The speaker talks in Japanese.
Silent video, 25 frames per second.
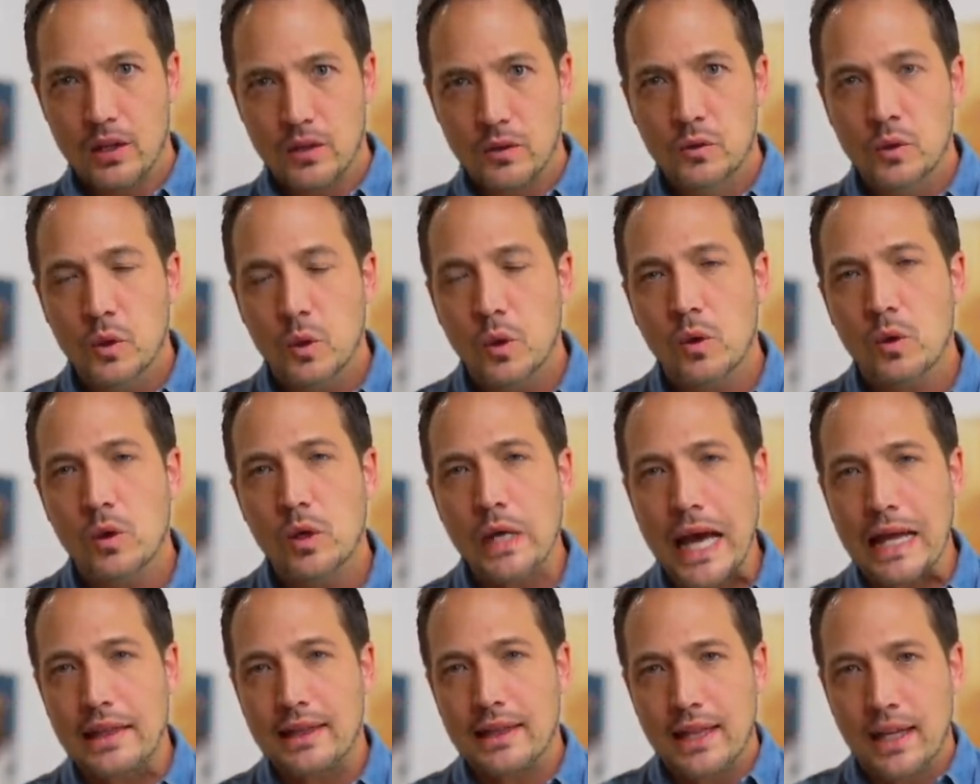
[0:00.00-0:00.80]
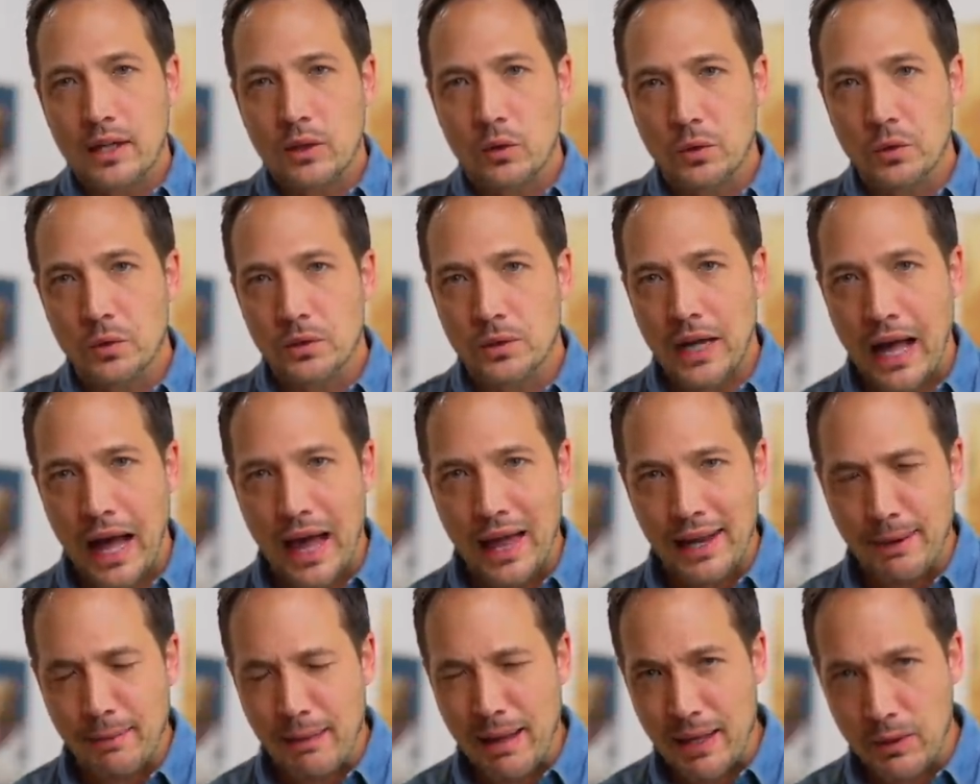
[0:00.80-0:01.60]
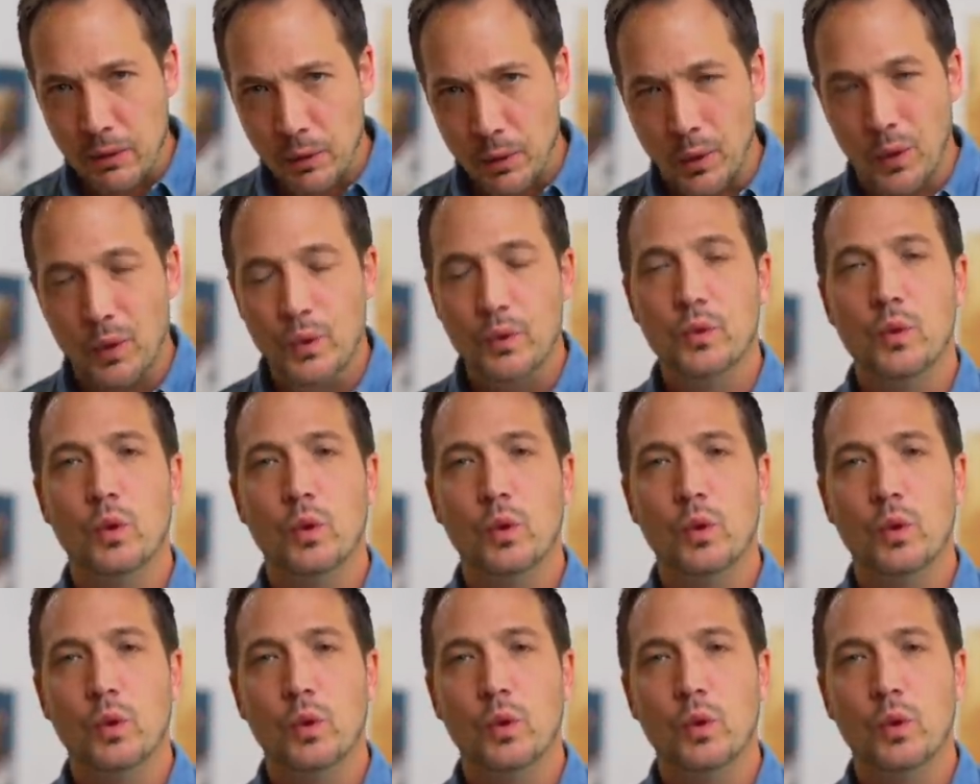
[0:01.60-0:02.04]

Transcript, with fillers: どうやってこの壁を